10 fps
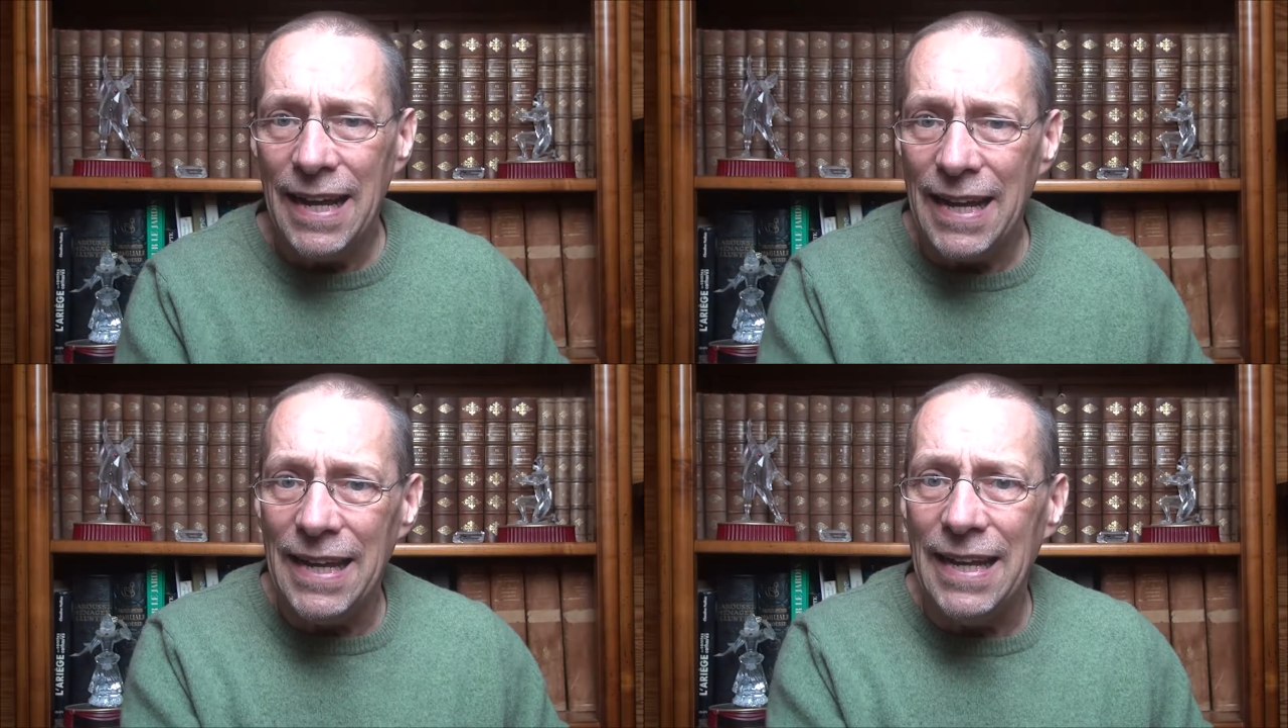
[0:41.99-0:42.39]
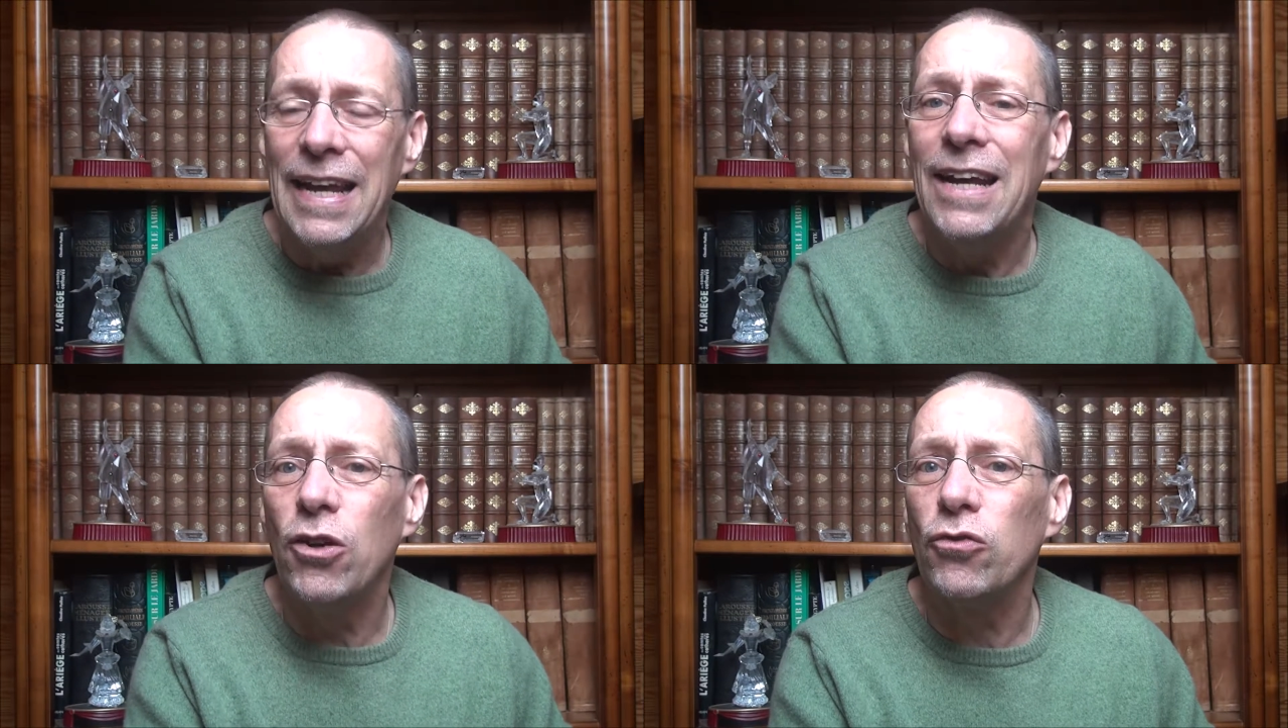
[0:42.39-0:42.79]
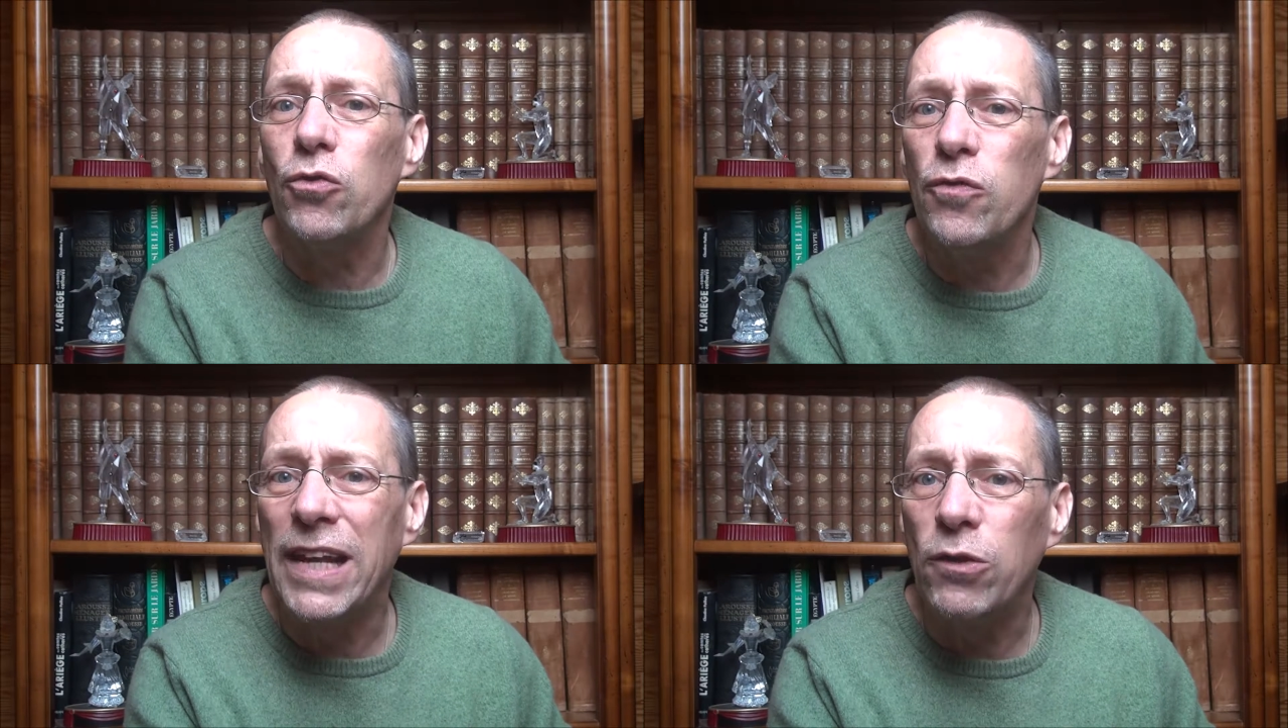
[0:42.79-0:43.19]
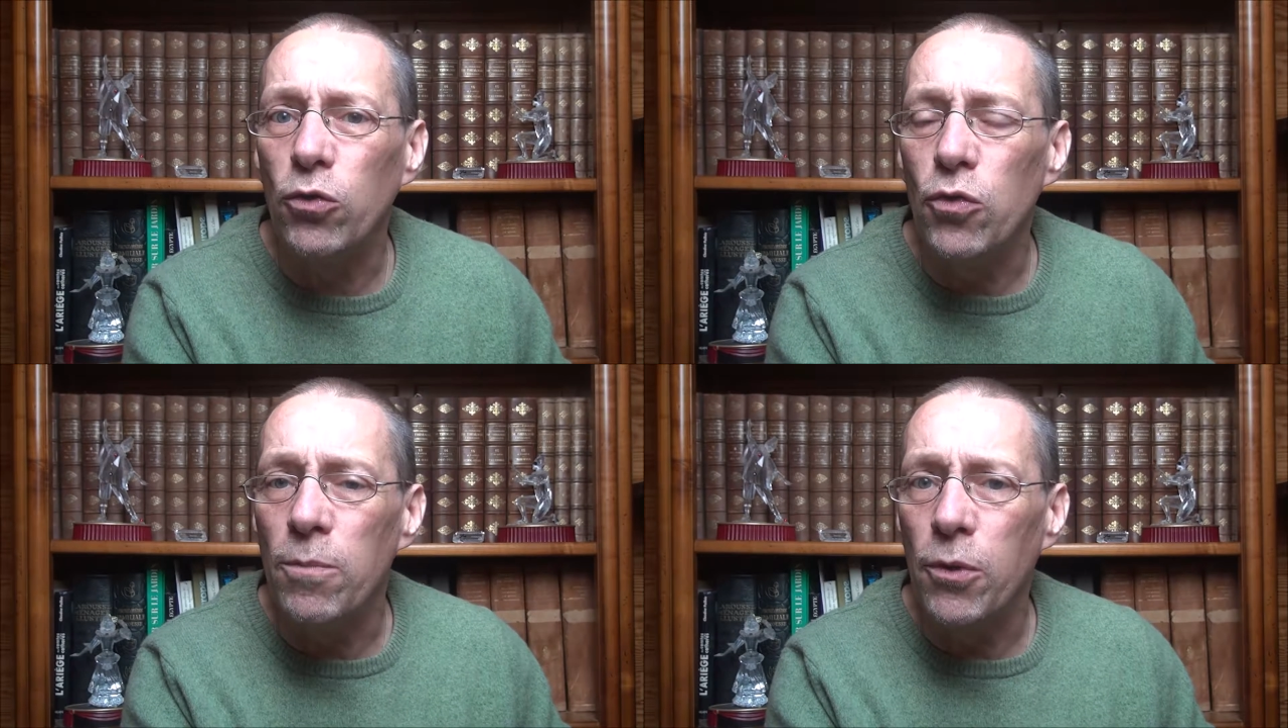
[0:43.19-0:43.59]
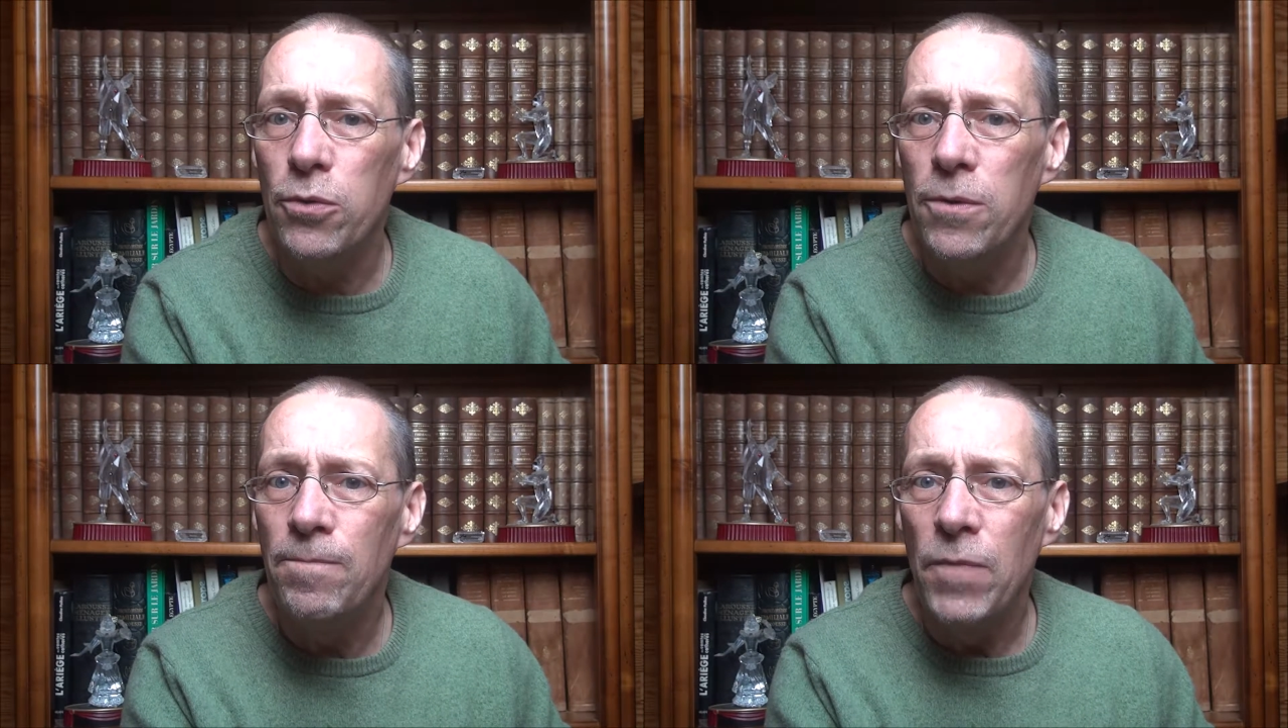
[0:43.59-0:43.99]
Et quand on devient trop nombreux,